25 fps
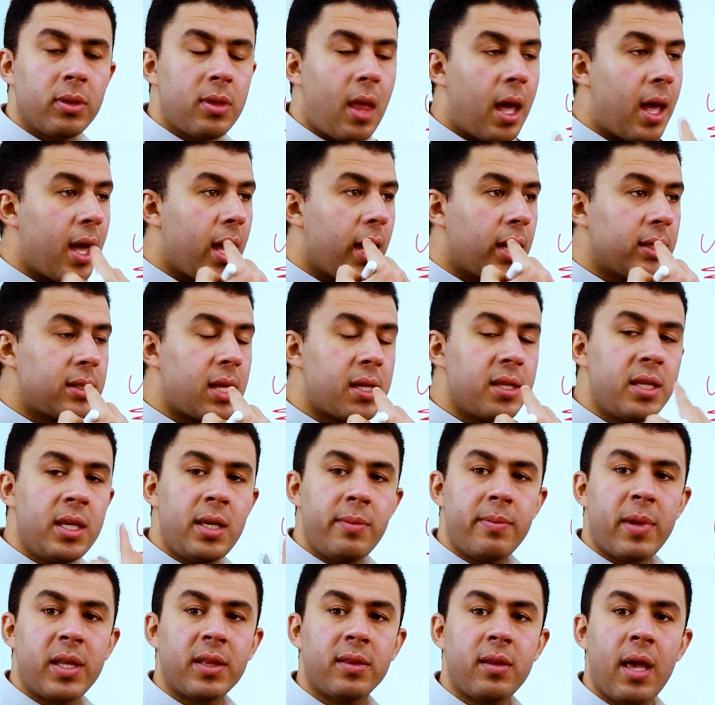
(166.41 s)
ده ده
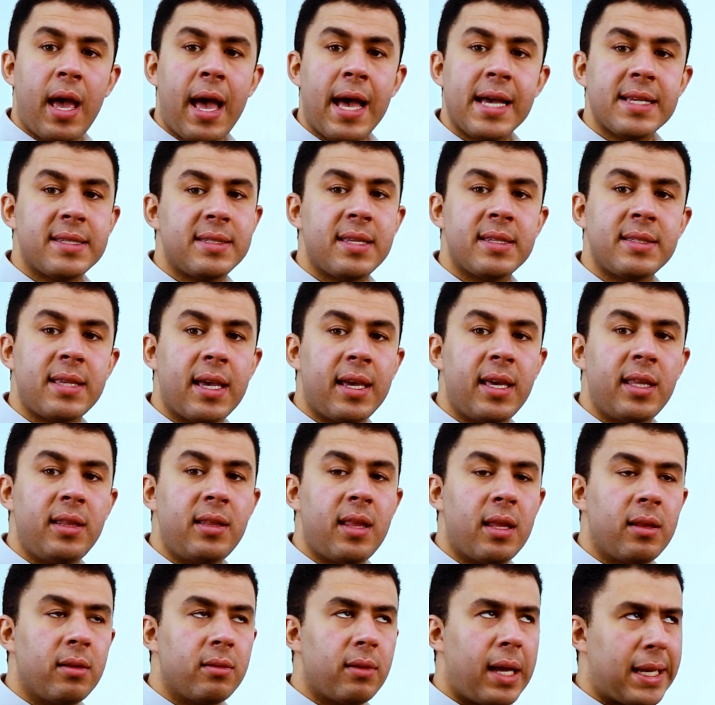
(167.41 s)
دي منطقه حساسه
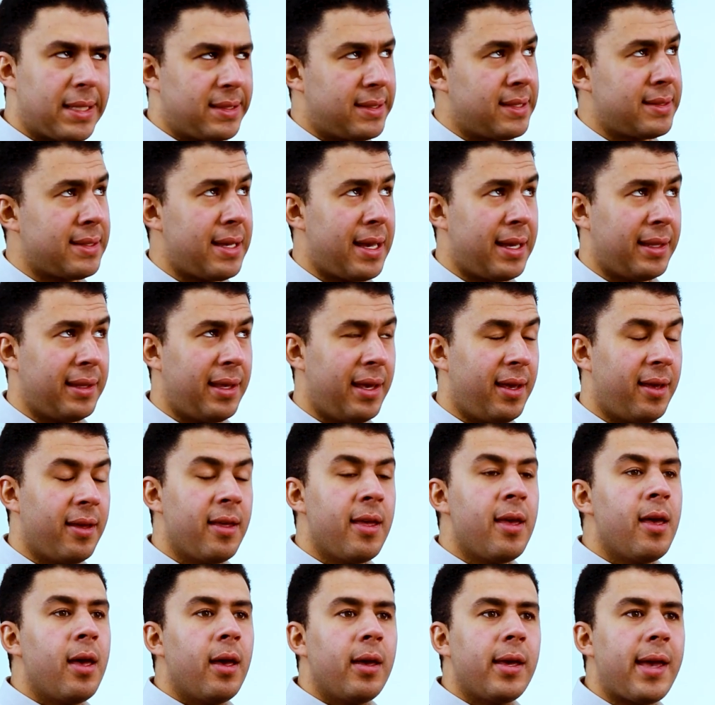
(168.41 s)
جدا حساسه يعني ايه
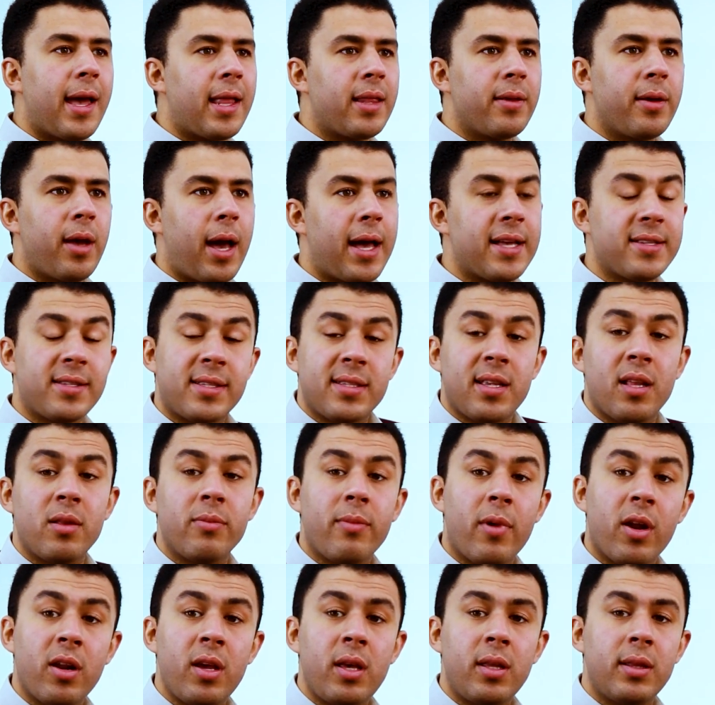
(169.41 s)
يعني حساسه
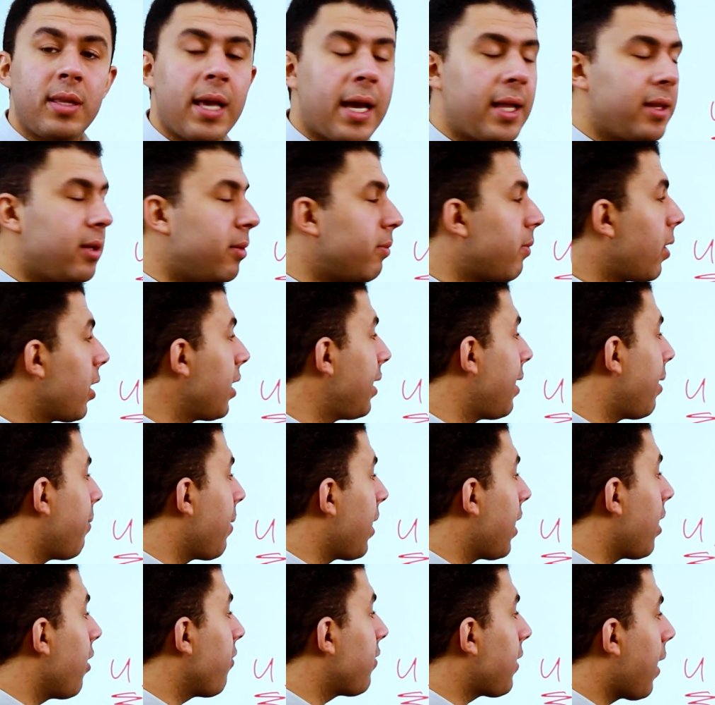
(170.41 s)
للمريض يعني المريض
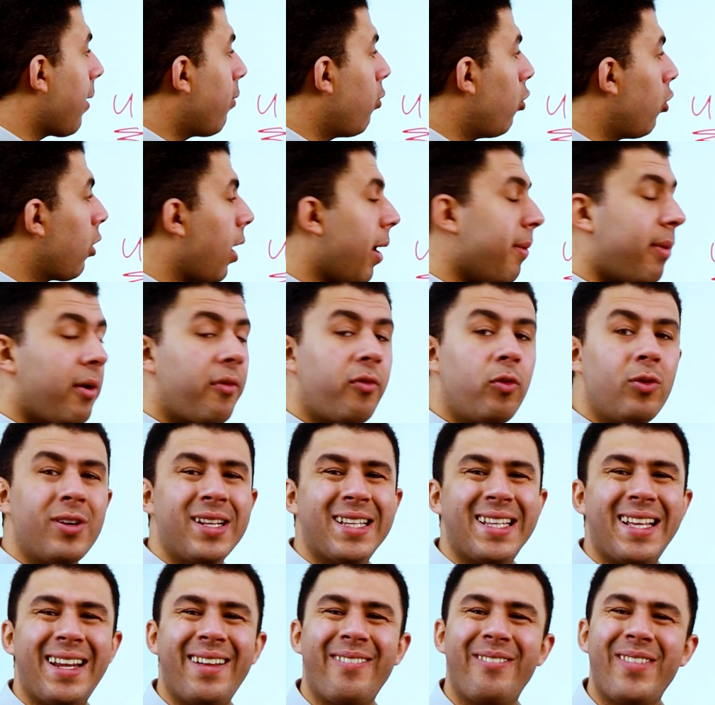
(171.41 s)
لما يجي يفتح بقه الابر
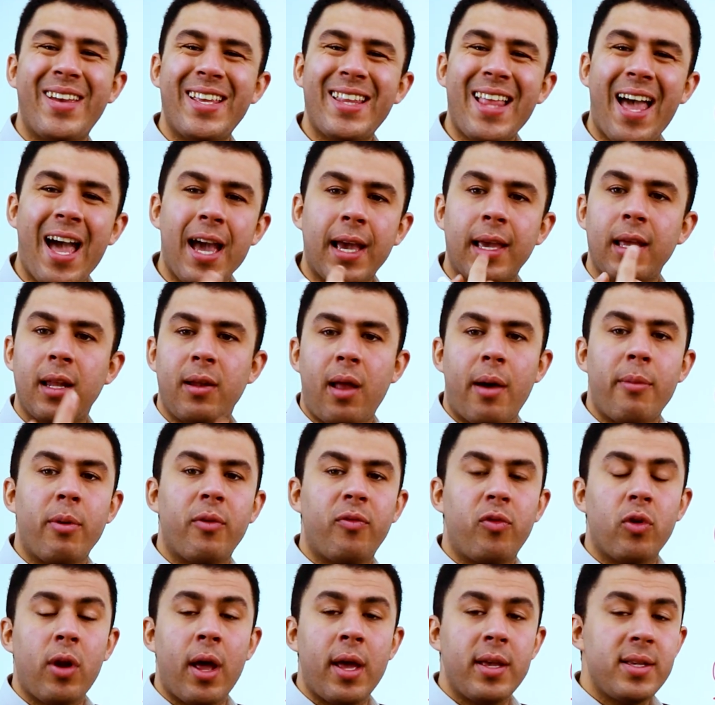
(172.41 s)
فور ده لما يضحك
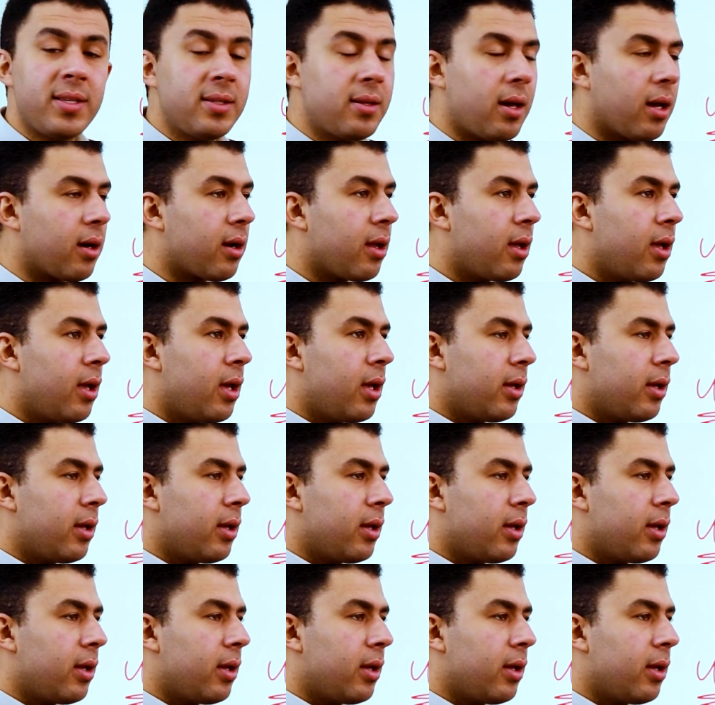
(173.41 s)
الابر فور هيظهر